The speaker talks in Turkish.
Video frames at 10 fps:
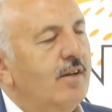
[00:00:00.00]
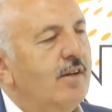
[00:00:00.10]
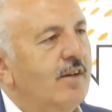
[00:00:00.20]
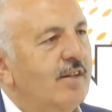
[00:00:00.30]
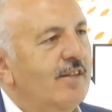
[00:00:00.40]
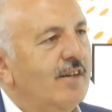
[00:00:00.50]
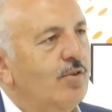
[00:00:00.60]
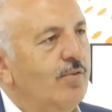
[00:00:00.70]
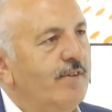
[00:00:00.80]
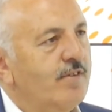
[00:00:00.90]
e,
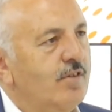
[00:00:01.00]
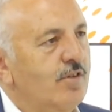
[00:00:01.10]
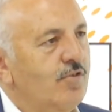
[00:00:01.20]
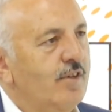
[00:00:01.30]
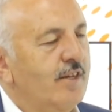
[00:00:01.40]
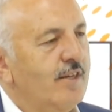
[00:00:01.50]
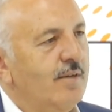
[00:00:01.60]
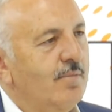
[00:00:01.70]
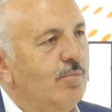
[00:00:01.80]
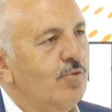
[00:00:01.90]
Teknofest'in
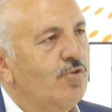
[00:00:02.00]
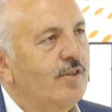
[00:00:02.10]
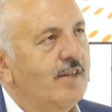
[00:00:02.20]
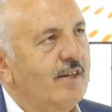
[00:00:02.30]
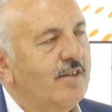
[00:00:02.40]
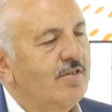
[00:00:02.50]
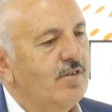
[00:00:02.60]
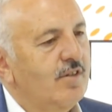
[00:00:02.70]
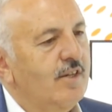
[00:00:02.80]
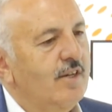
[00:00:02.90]
özellikle mucitler
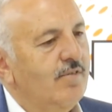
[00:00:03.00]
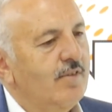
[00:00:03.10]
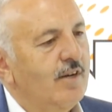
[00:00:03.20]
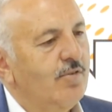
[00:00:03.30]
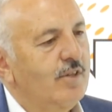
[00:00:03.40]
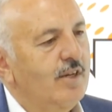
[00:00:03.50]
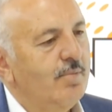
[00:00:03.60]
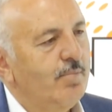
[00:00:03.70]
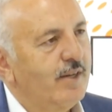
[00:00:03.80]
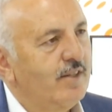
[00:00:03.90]
açısından veyahut
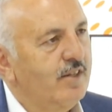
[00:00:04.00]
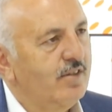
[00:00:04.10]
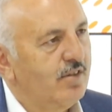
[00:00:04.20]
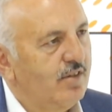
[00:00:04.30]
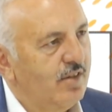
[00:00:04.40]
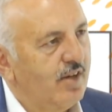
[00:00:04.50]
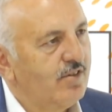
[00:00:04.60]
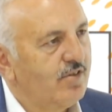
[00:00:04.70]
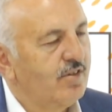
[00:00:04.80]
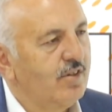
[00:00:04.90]
da patent
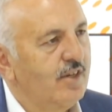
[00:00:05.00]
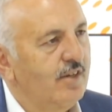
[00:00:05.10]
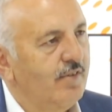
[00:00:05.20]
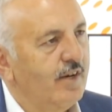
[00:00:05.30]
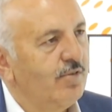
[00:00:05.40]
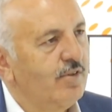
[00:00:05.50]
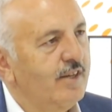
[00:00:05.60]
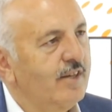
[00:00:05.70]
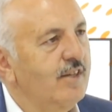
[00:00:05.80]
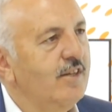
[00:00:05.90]
açısından veyahut da
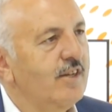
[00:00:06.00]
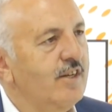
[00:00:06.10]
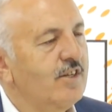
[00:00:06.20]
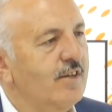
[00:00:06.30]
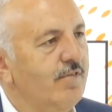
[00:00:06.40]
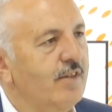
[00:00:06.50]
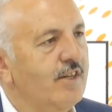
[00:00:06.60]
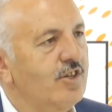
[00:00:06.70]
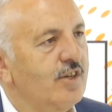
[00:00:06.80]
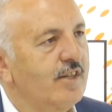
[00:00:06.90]
yeni gelişen ve
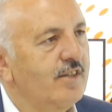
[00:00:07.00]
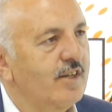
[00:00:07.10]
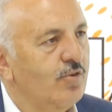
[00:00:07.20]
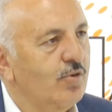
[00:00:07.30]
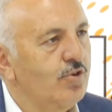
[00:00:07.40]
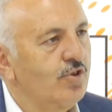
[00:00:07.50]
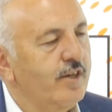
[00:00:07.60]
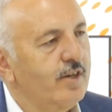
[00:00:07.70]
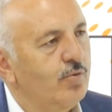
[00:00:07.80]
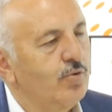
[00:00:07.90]
değişen
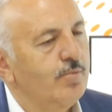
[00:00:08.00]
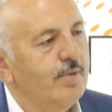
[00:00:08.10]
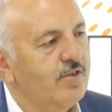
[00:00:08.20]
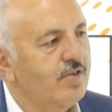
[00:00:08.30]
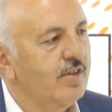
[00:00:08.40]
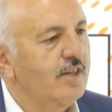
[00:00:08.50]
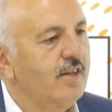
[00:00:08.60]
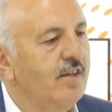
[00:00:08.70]
teknolojilere uyum açısından